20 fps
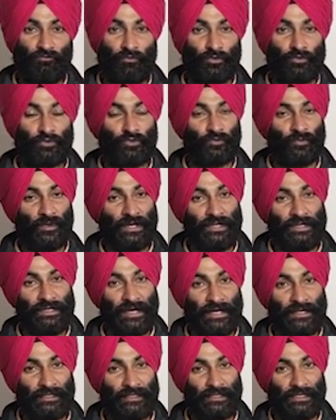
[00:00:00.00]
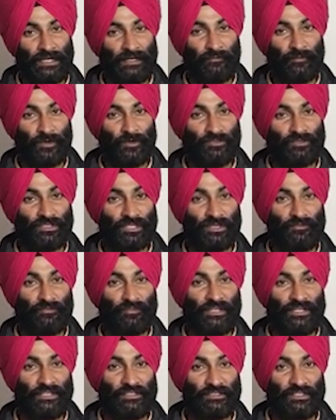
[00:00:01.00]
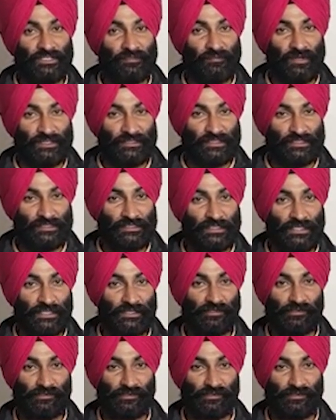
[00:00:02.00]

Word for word: वो सुबह ही लाल किला पहुंच गए पुलिस की मदद से